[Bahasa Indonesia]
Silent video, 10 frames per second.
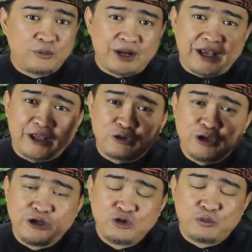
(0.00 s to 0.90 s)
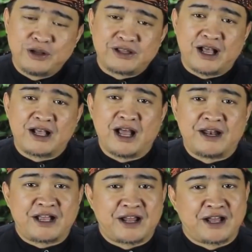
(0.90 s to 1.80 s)
kalau mereka itu hidup di tengah
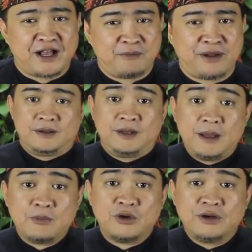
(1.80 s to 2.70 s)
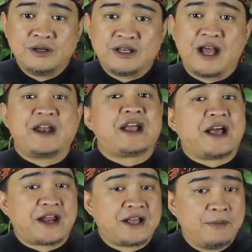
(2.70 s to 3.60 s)
keanekaragaman. Namun,
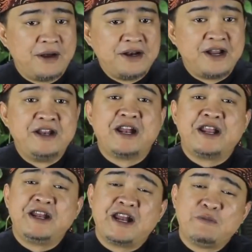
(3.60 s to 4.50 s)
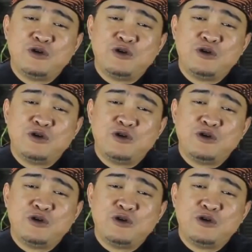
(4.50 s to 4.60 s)
keanekaragaman dan nilai-nilai